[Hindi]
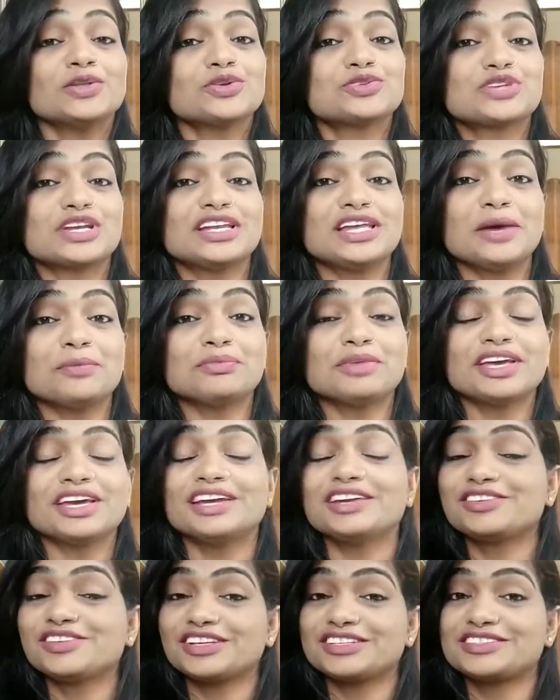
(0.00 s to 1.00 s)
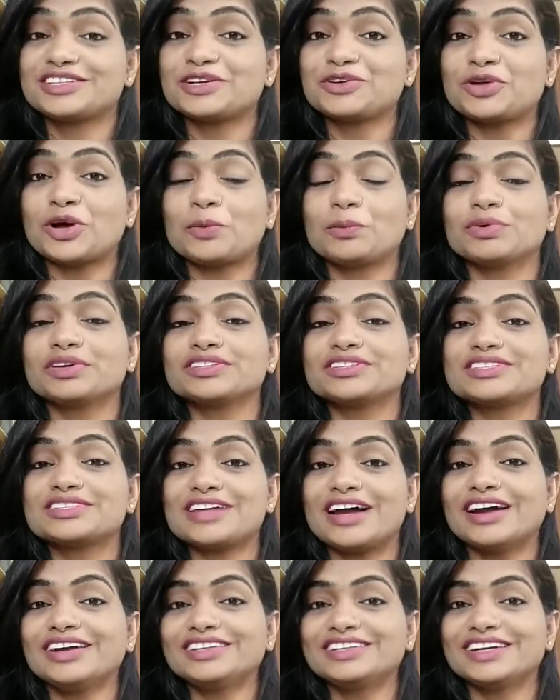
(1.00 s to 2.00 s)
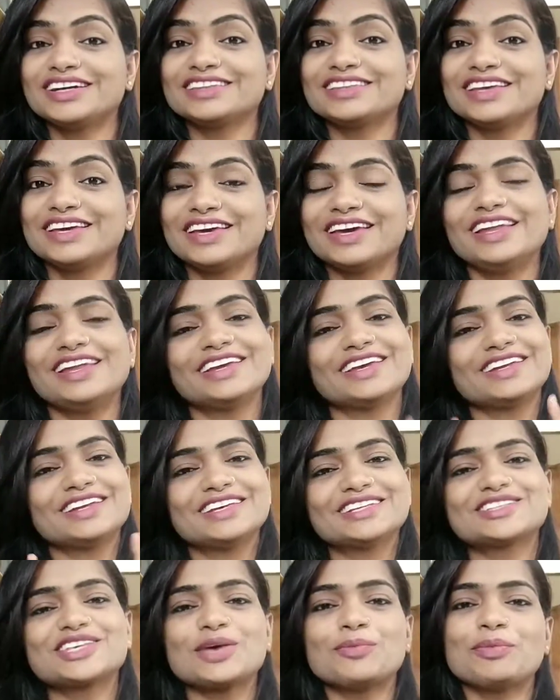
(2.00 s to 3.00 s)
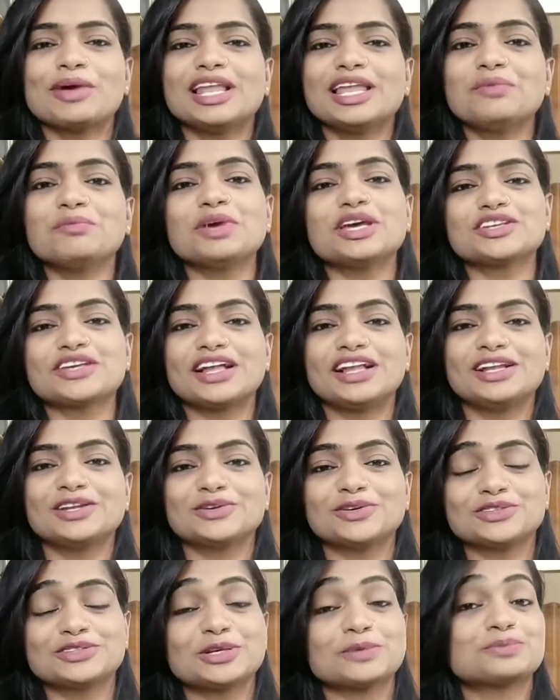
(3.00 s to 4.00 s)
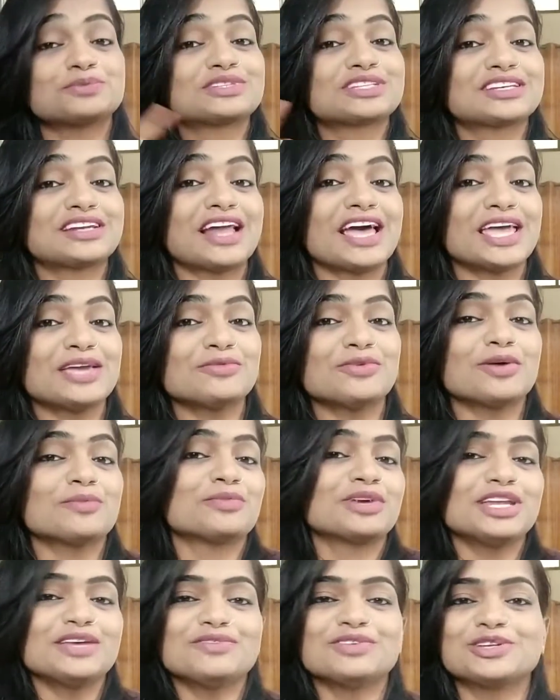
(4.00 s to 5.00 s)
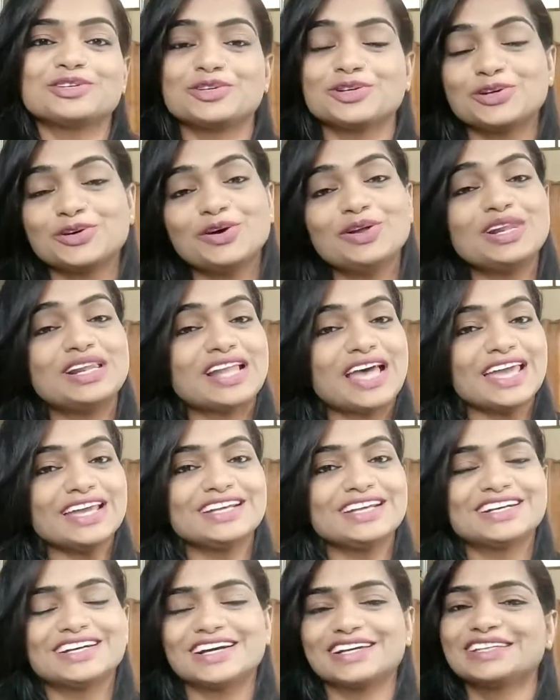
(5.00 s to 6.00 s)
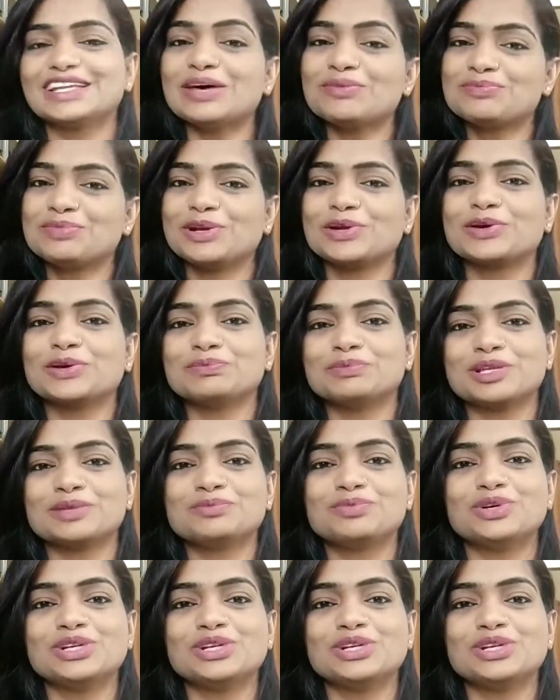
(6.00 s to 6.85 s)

तो चलिए अपना ये इंटरेस्टिंग टॉपिक स्टार्ट करते हैं लेकिन इसके पहले मेरे चैनल को सब्सक्राइब और मेरे वीडियो को लाइक करना बिल्कुल मत